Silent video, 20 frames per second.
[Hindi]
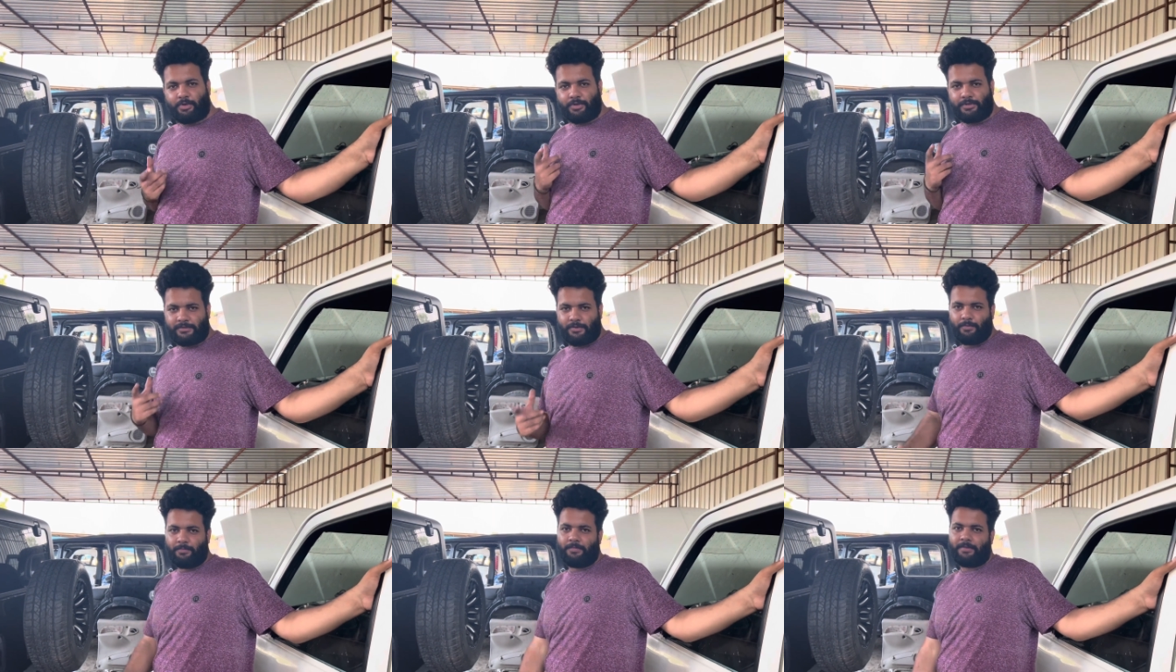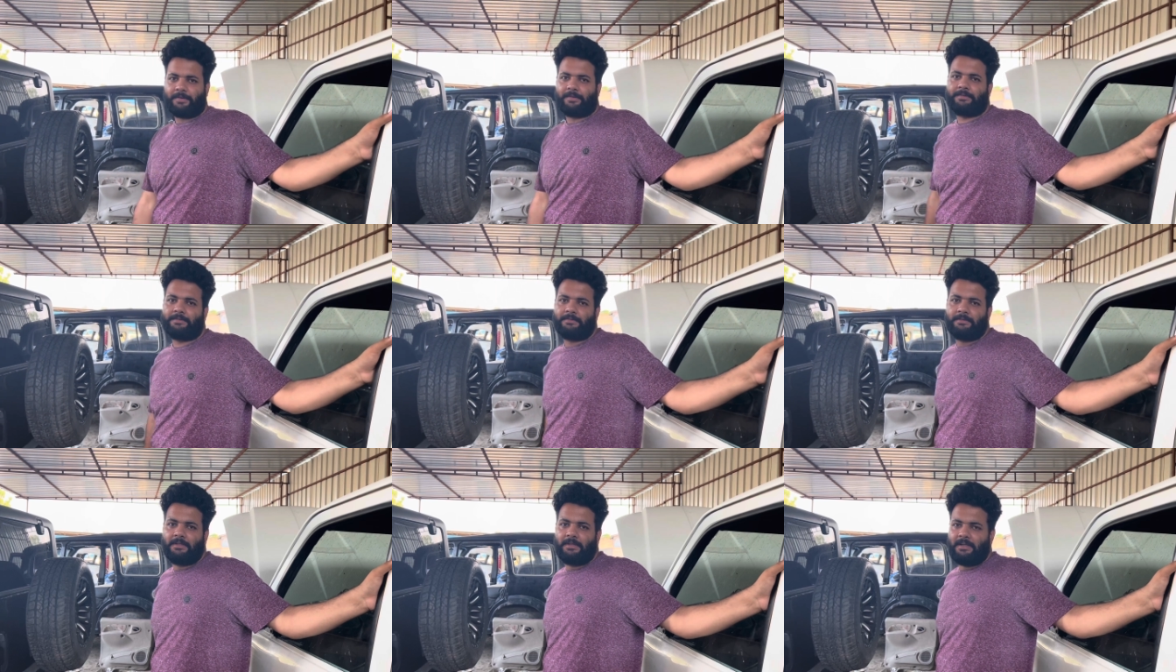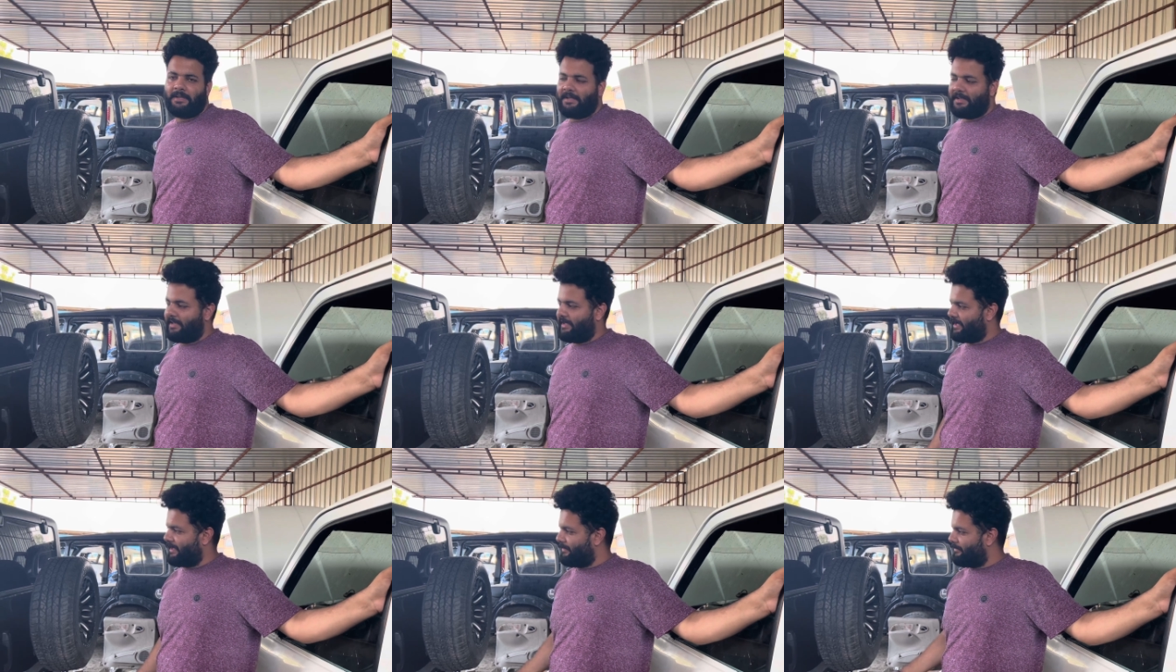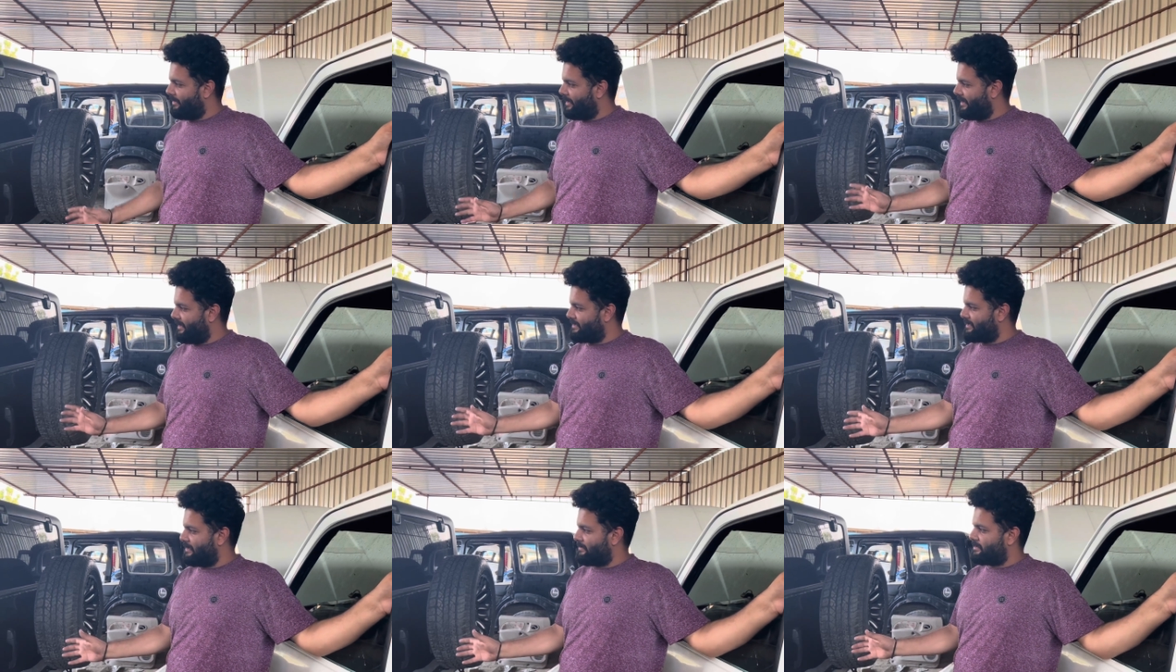चॉइस के ऊपर सॉरी लेकिन
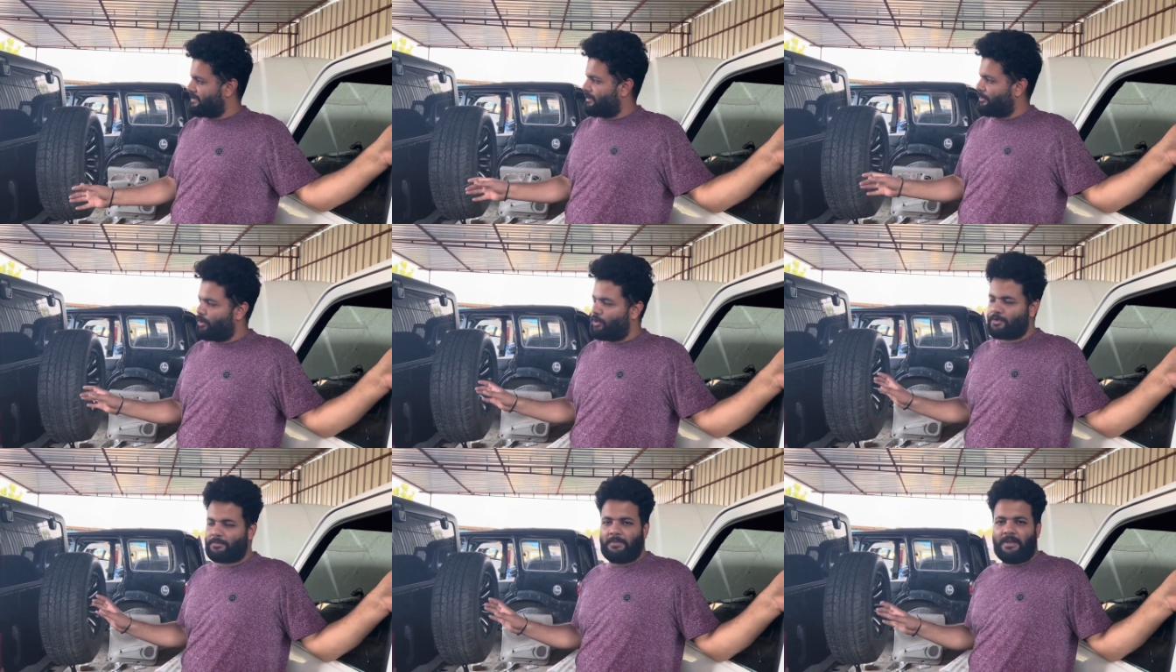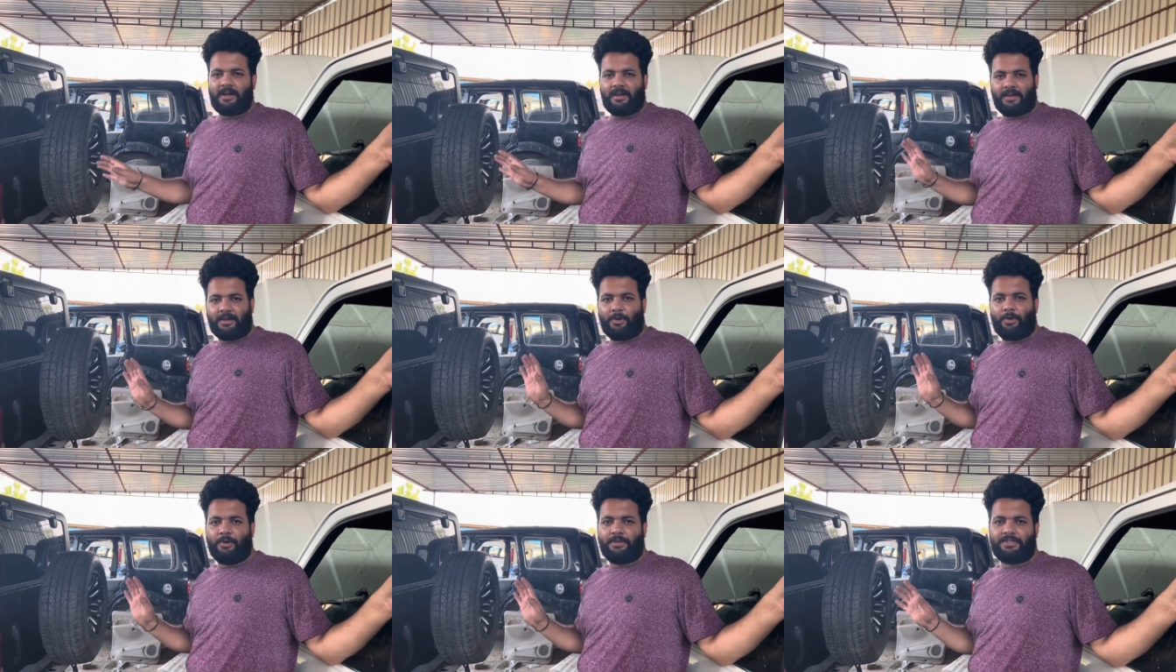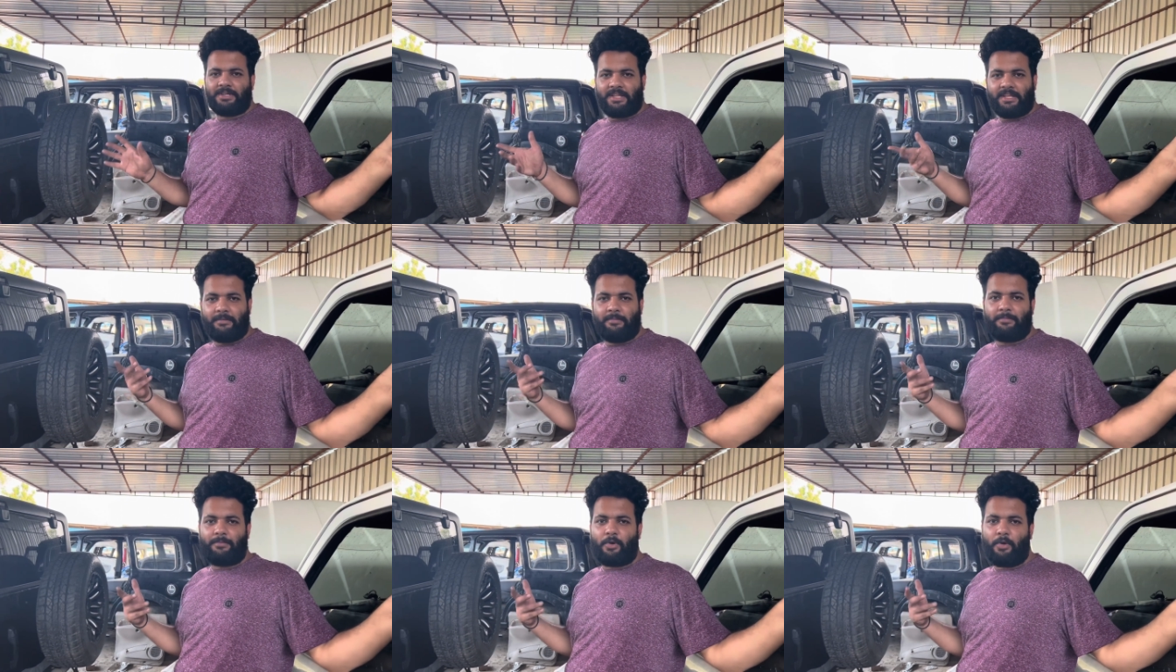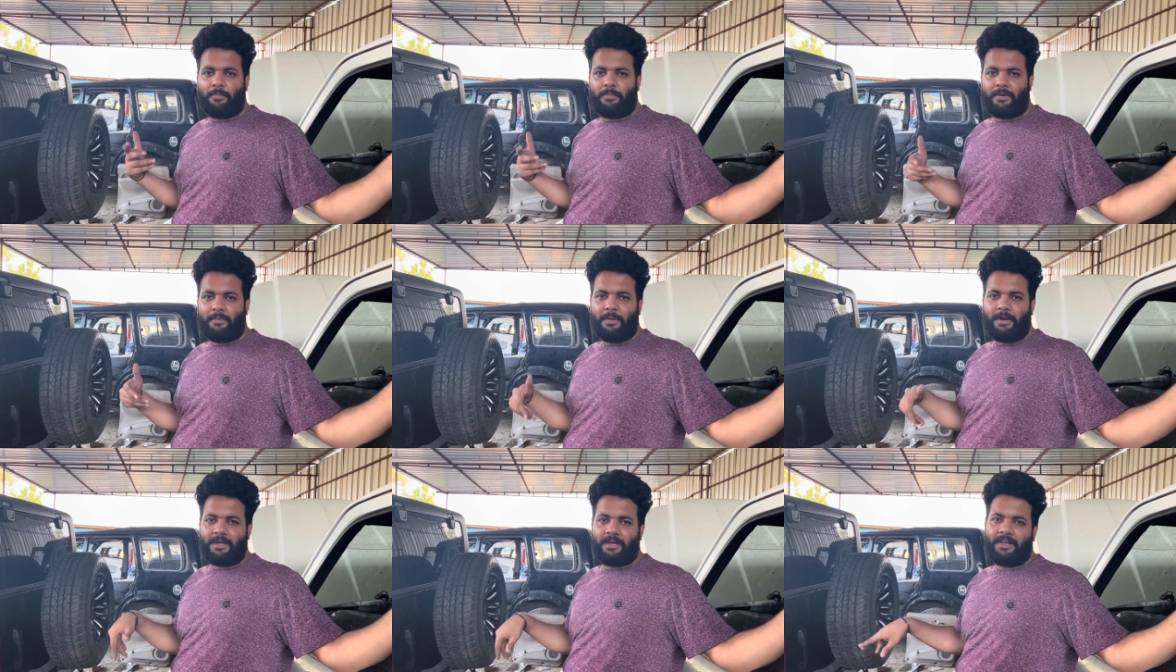मेरे हिसाब से ग्लोस ब्लैक कराओगे ज़्यादा
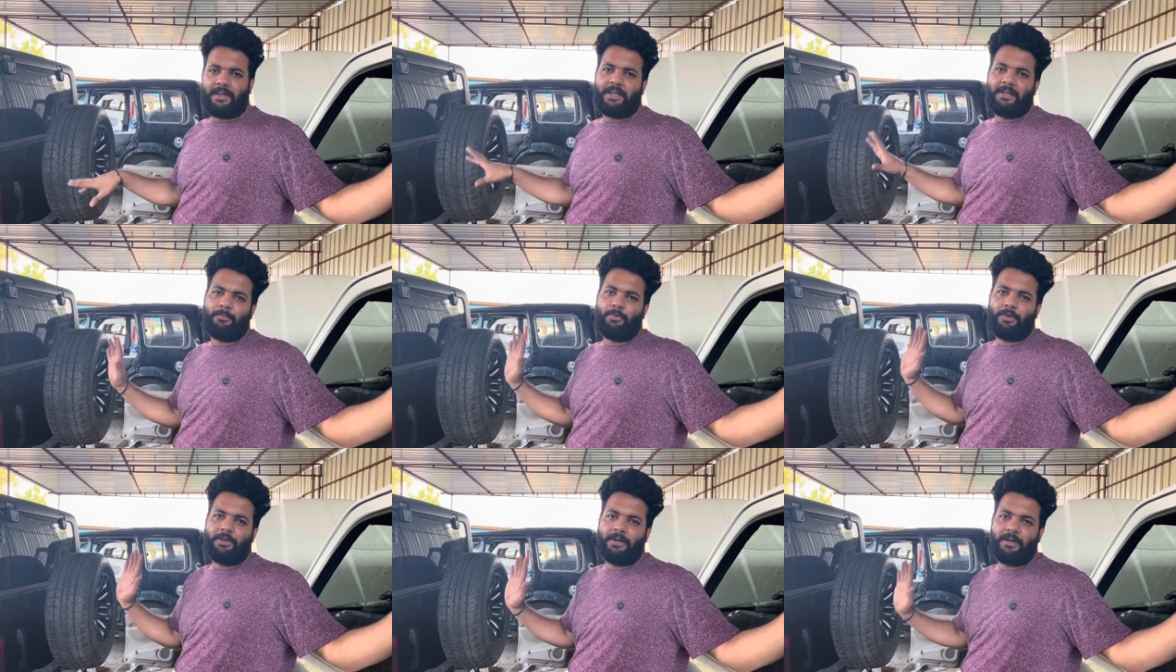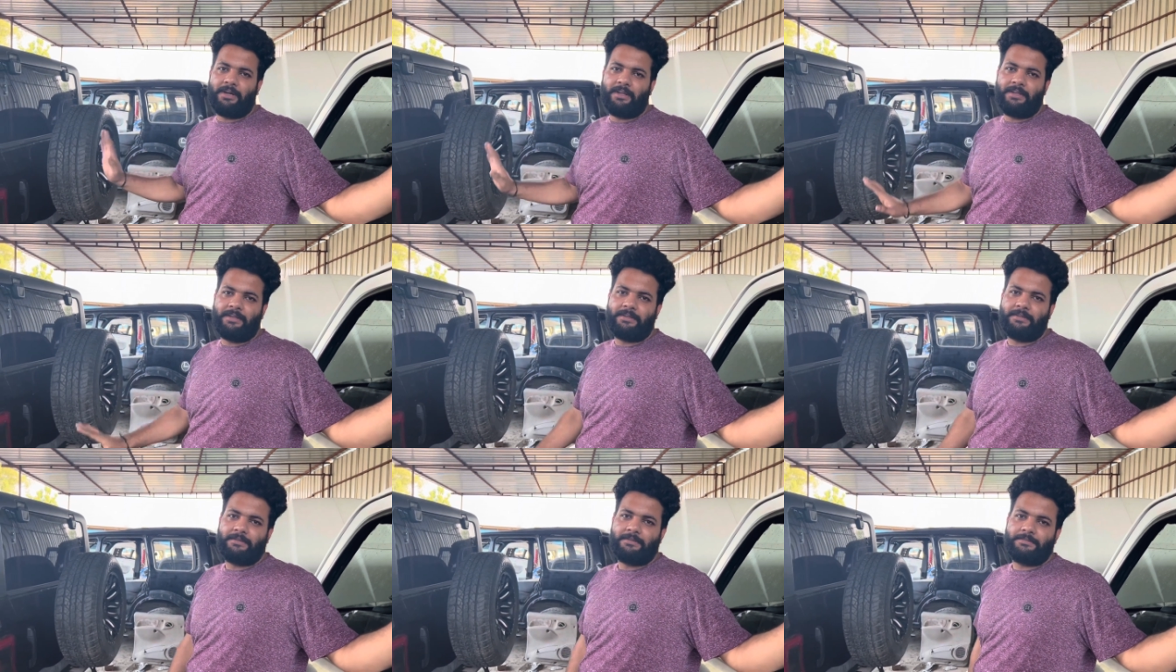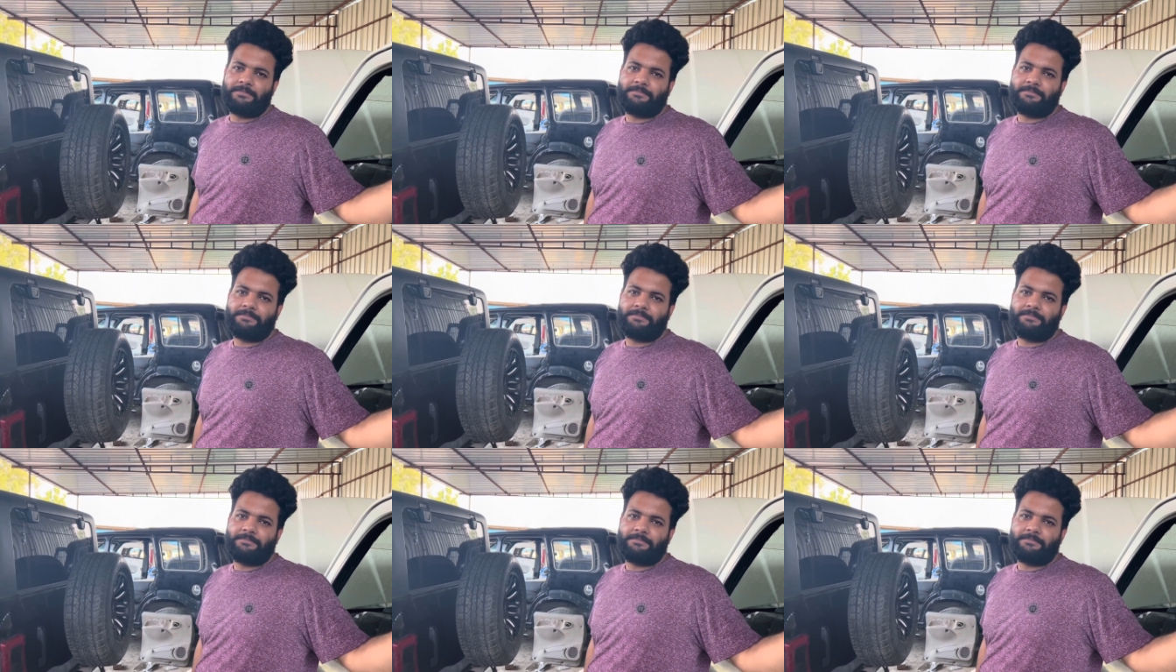कॉम्प्लीमेंट करेगी पूरी गाड़ी तो